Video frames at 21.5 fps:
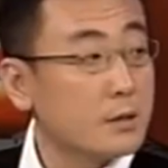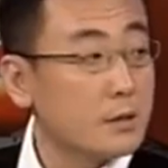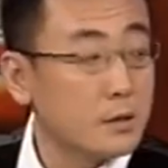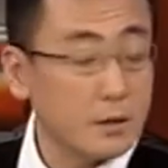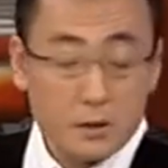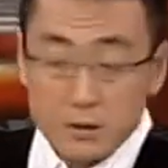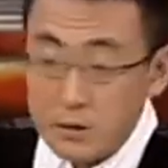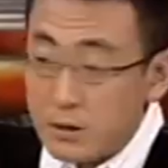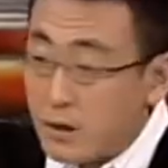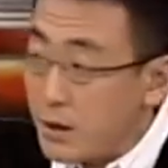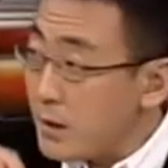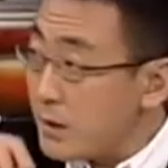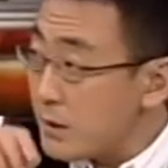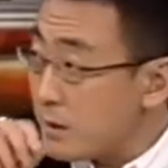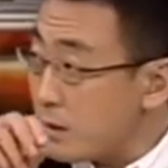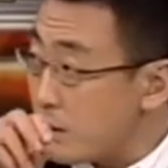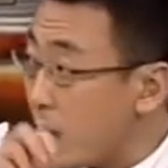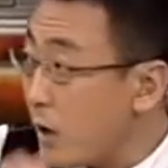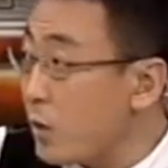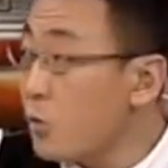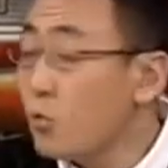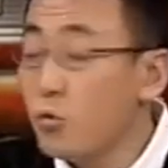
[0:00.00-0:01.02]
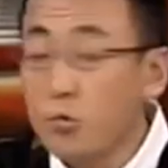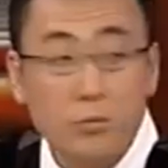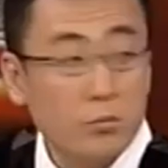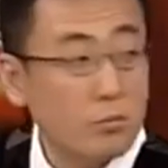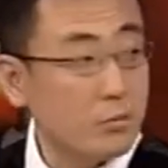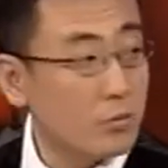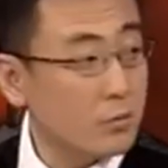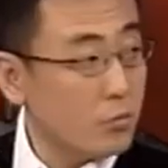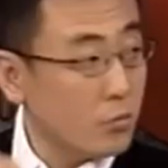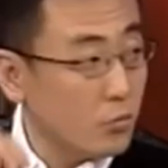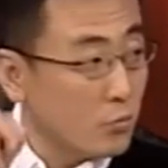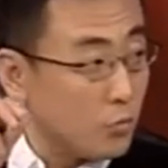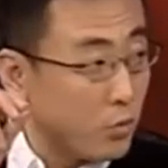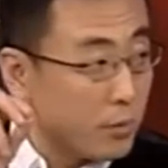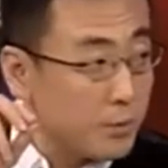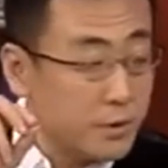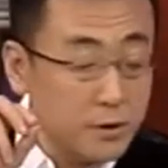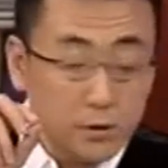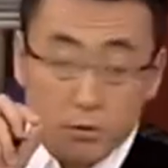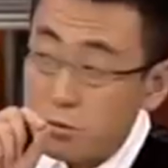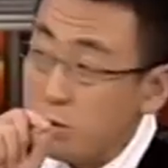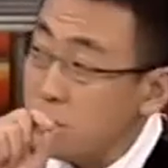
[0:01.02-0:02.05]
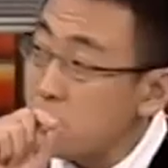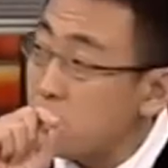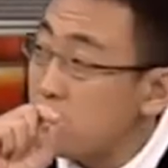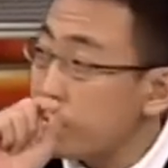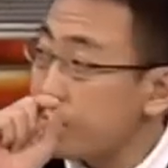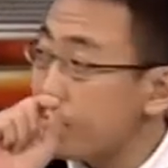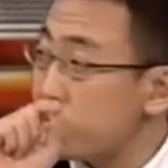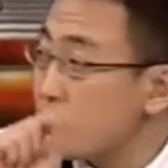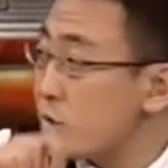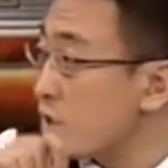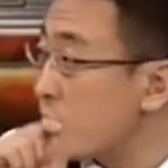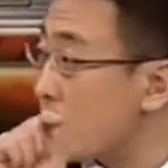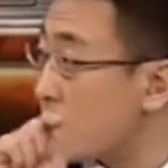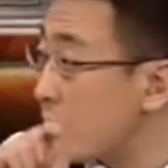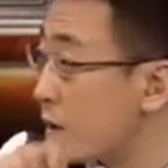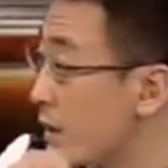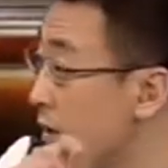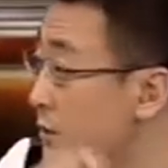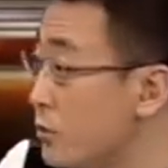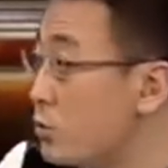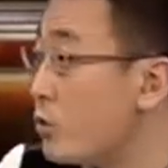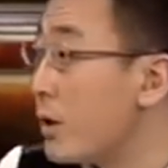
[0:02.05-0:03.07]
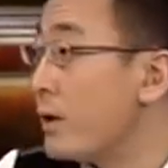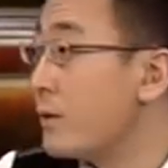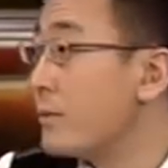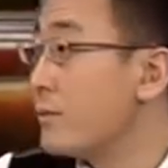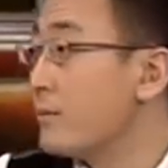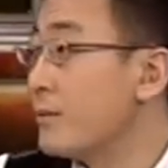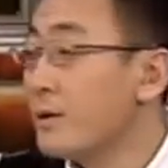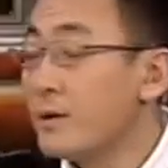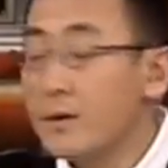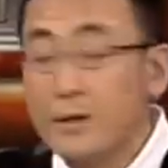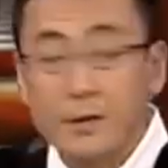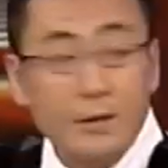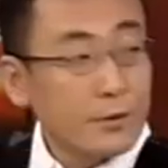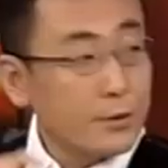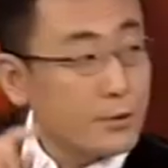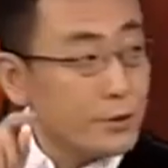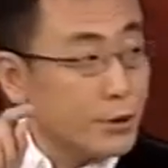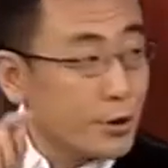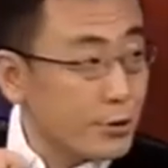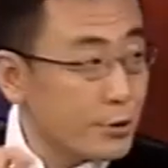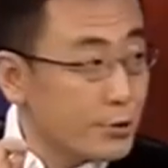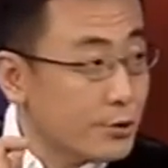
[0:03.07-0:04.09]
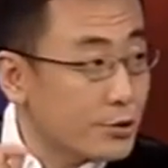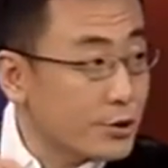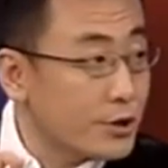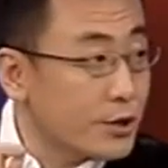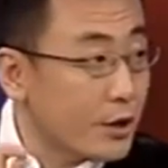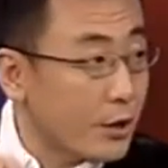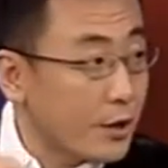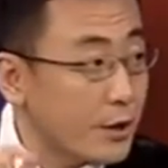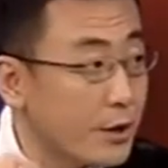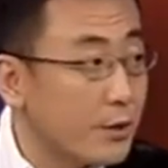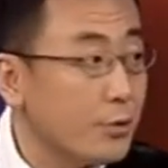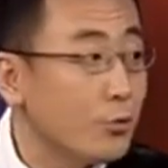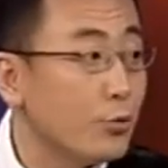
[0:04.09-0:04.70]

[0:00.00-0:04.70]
这个在大陆我们有一个思想根源，这个思想根